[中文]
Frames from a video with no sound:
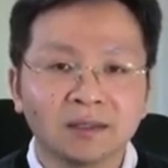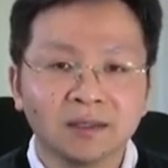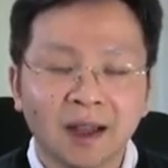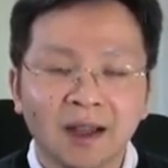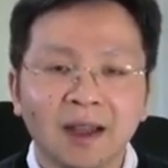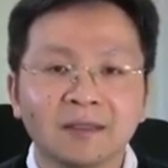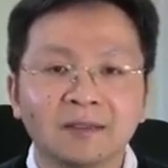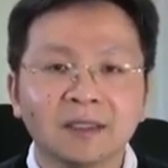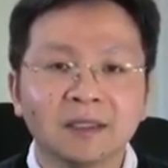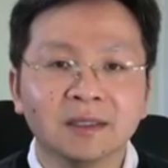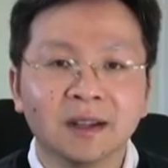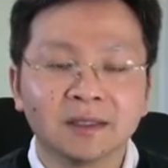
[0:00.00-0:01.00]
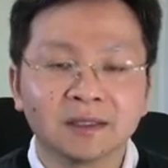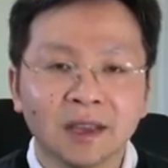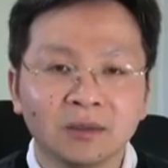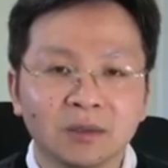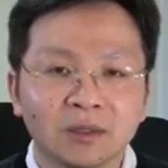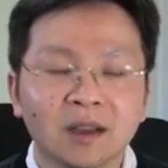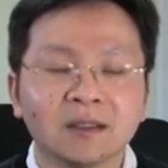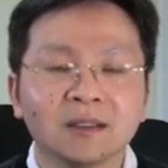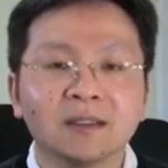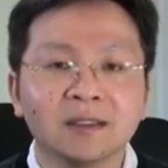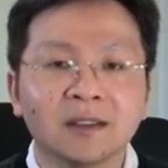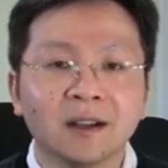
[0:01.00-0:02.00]
南海问题上采取强硬
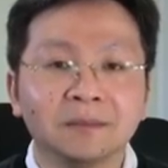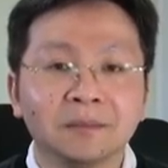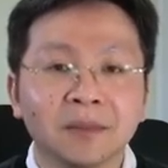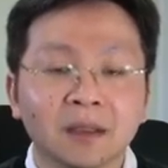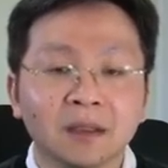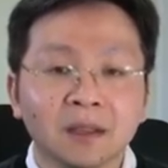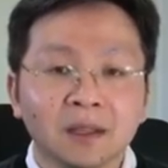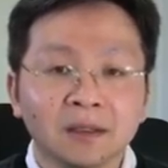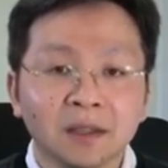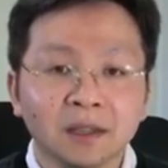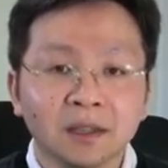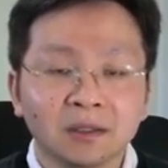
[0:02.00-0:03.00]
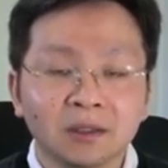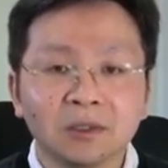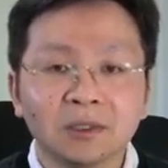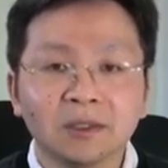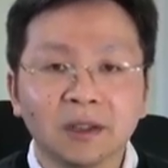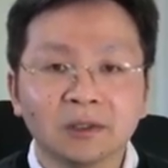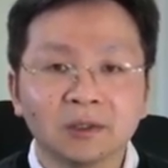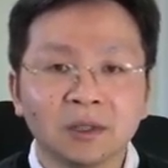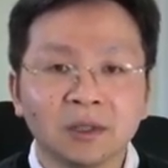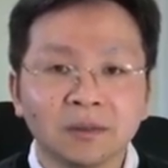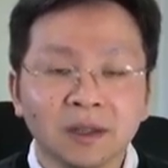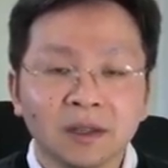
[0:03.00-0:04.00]
立场，但是他同时也
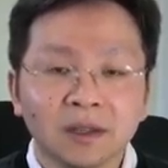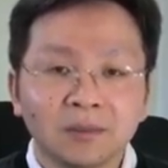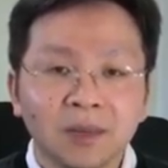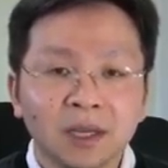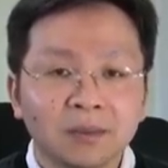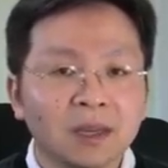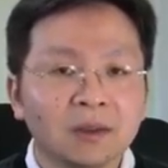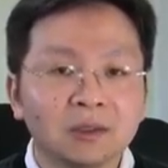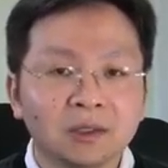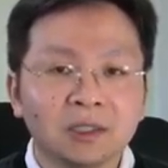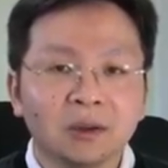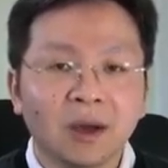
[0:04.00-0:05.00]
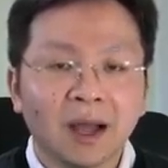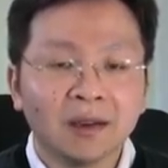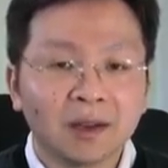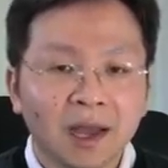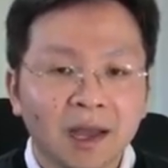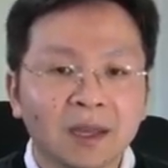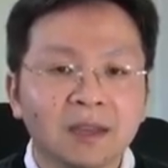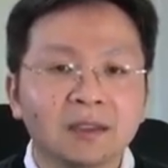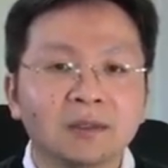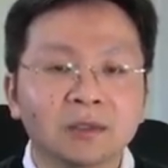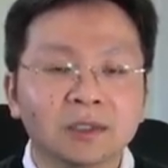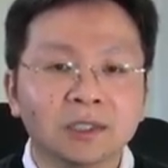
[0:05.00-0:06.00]
说，并没有计划要改变一
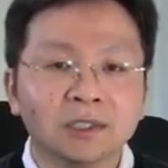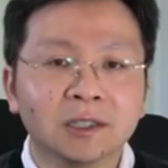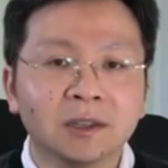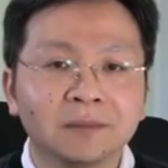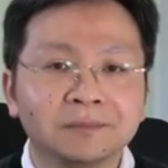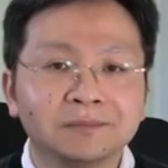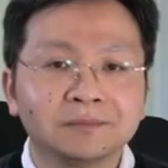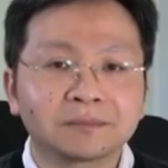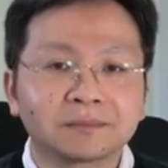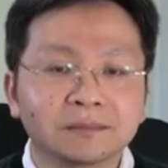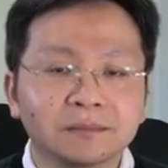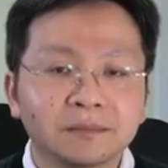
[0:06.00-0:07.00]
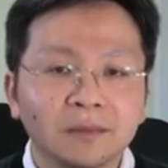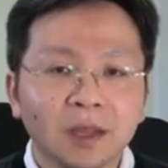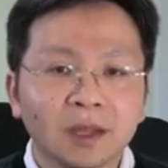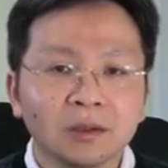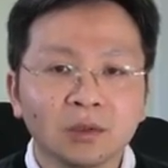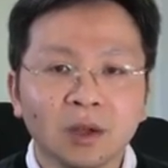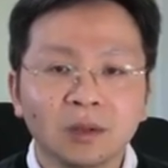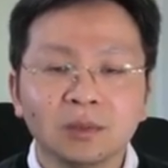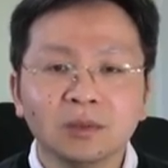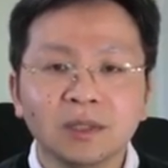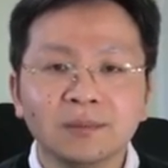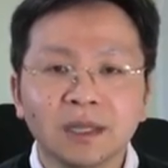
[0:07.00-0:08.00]
中政策。川普
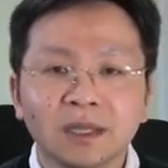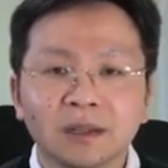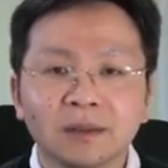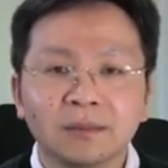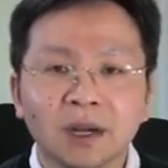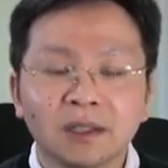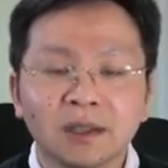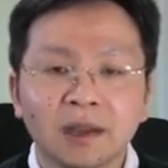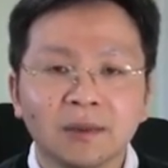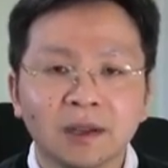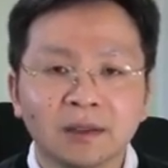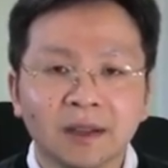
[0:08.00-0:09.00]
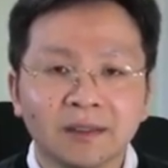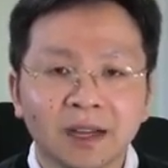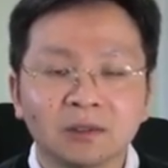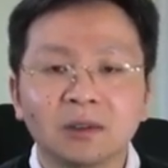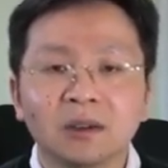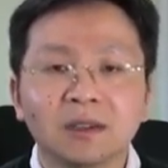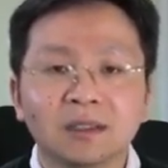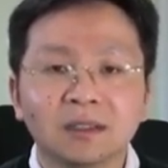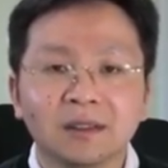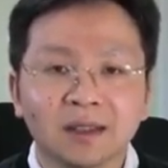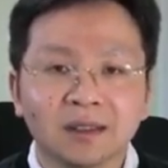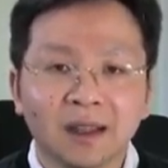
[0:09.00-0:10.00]
任命的贸易代表纳瓦罗是
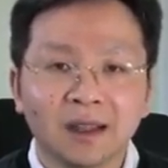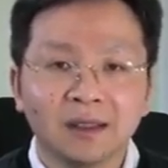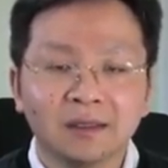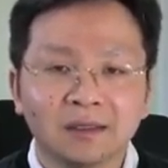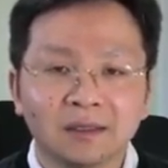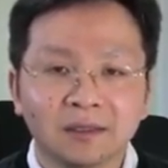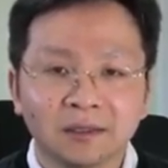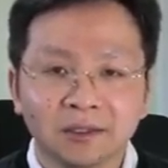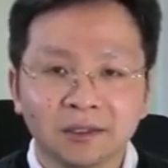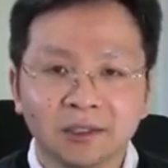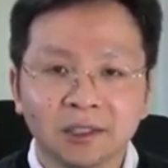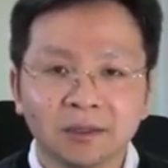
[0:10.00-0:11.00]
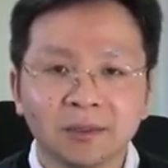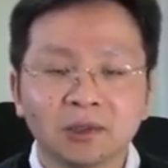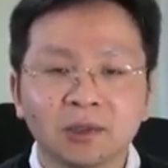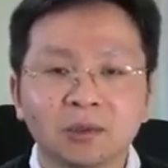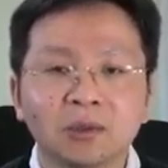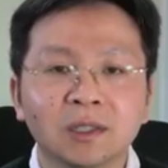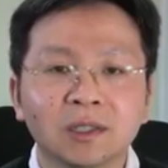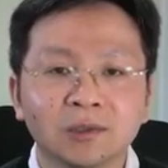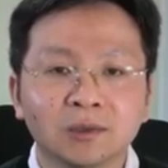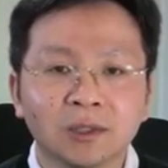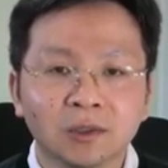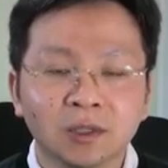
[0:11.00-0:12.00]
吧？他是《致命中国》一
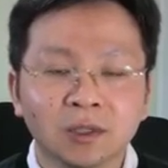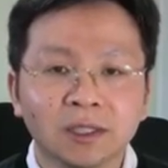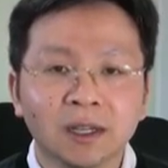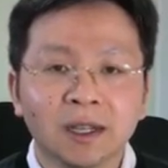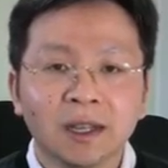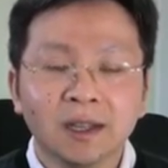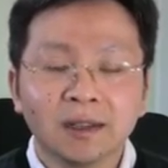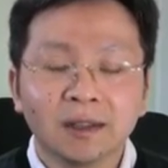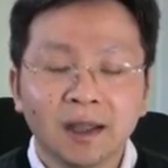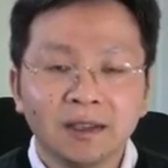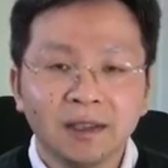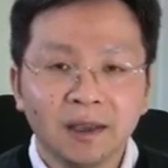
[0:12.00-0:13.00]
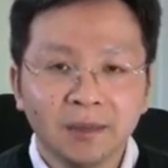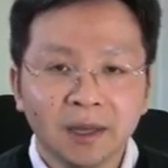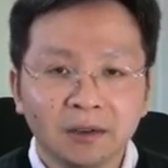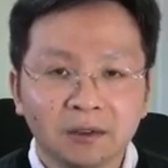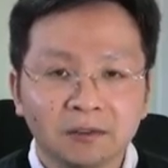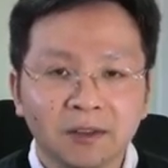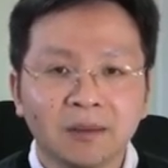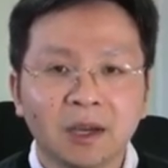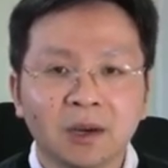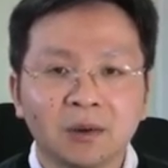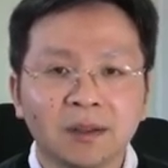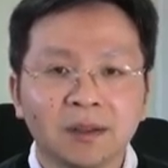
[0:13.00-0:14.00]
书的作者，他也没有发表
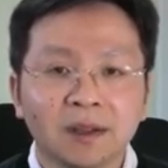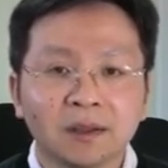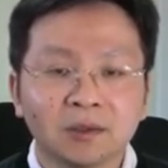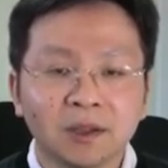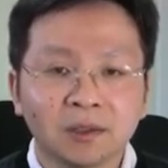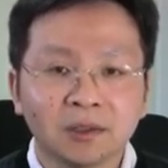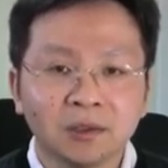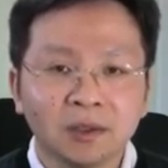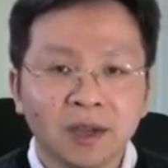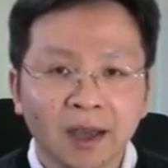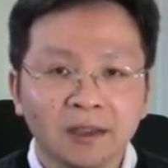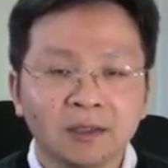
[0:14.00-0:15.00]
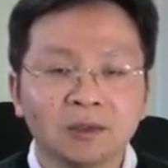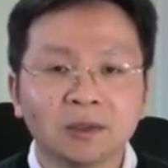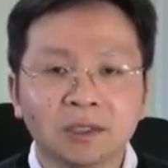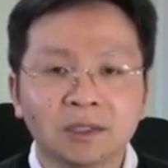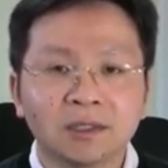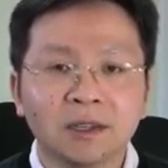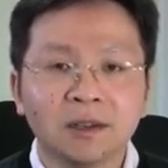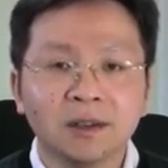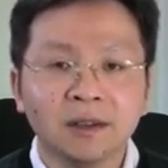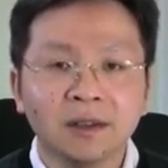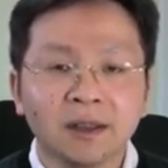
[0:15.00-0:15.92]
观点说要修改一中政策。